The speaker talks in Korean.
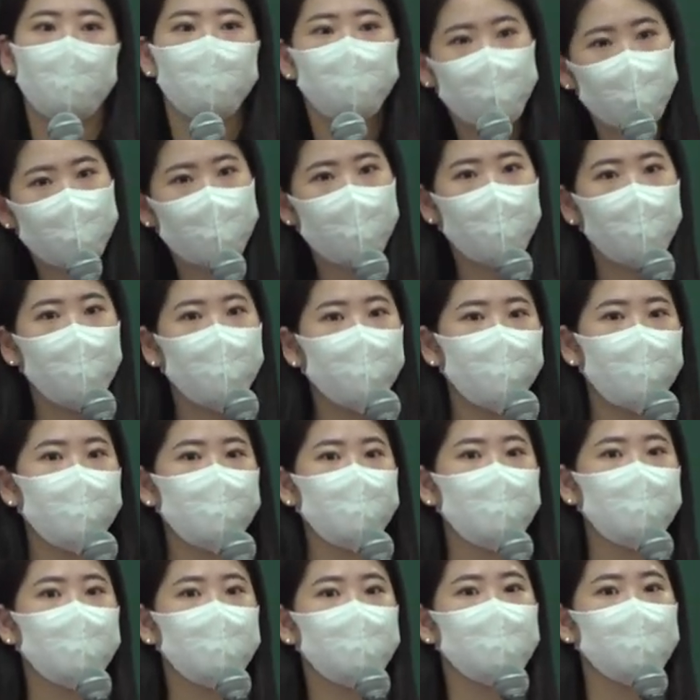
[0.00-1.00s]
어떻게
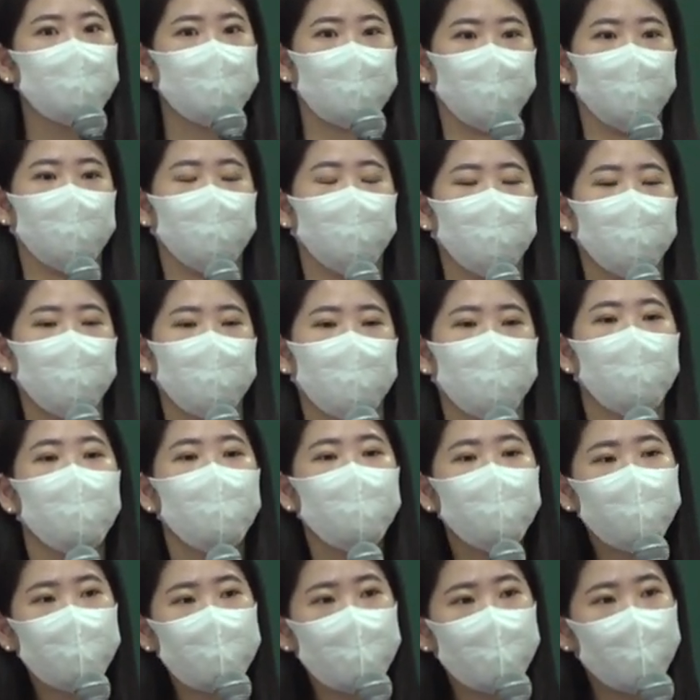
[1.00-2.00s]
공부하냐는 거야.
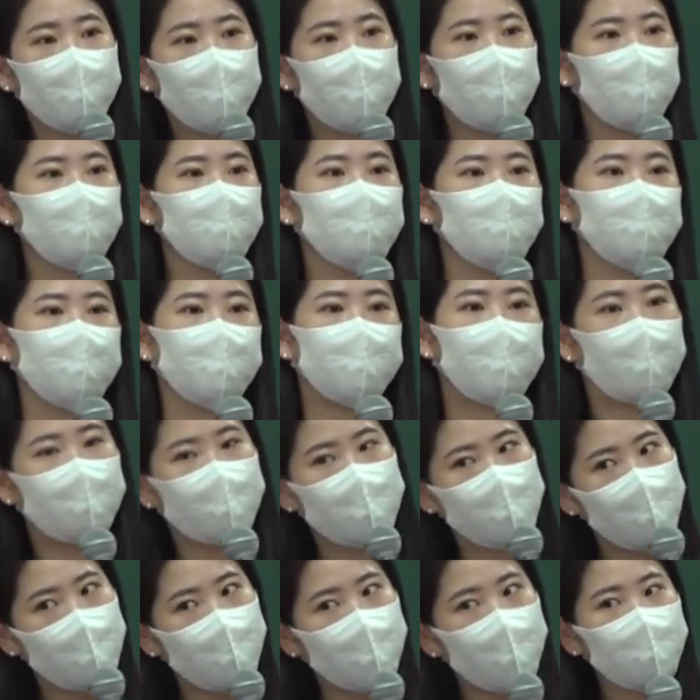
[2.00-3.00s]
공부를 왜 하는데?
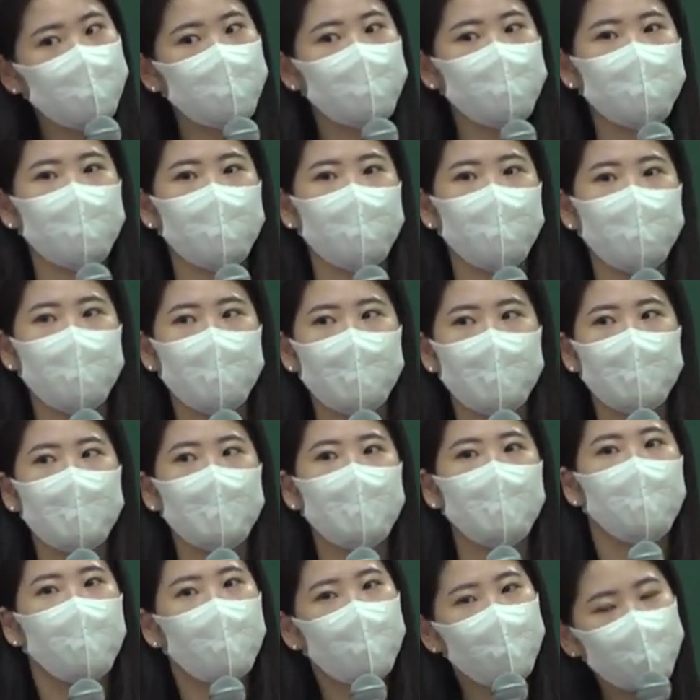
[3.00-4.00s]
밥을 왜 먹는데?
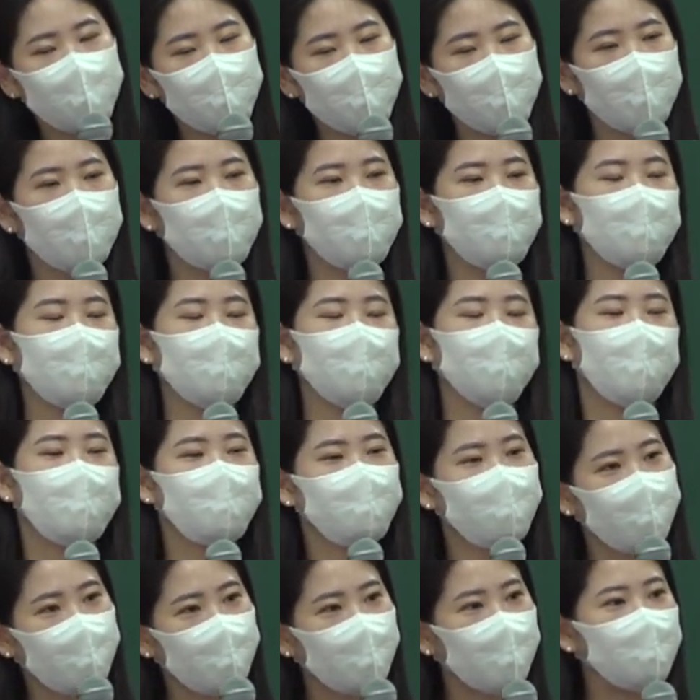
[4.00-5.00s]
왜 운동하니? 왜
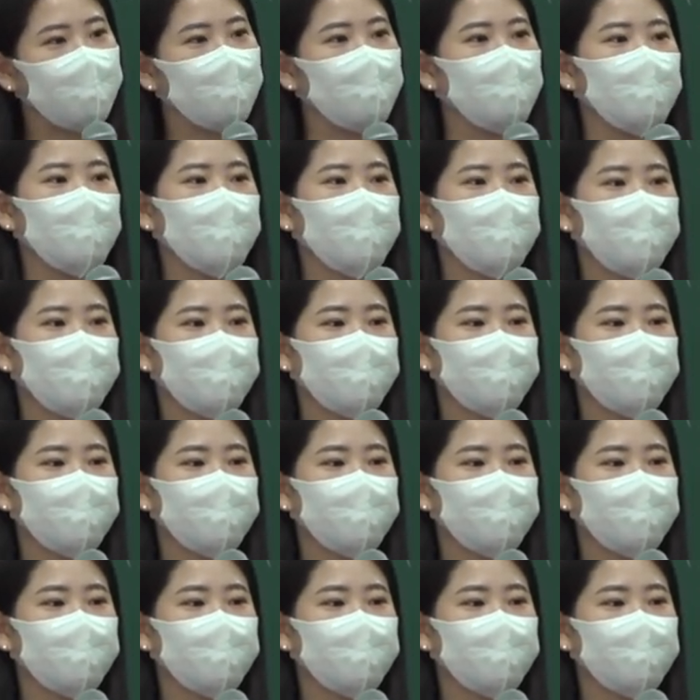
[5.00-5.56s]
살아가니?